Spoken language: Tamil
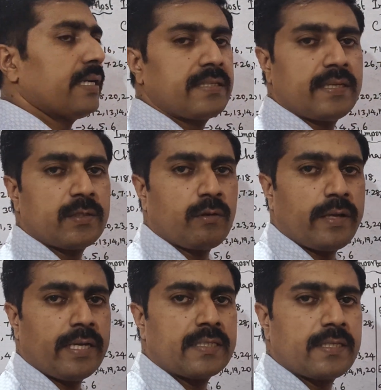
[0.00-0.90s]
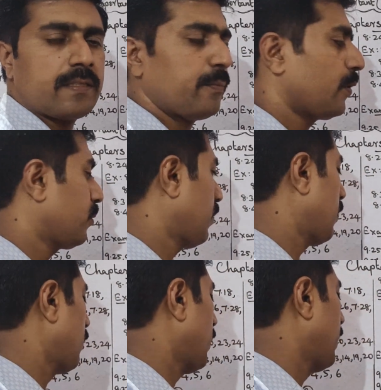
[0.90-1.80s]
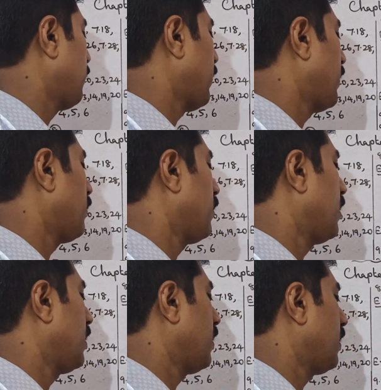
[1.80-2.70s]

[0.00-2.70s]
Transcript: எக்ஸசைஸ் போகிறோம் எக்ஸசைஸை பொறுத்த வரைக்கும் நைன் பாயிண்ட் ஒன்ல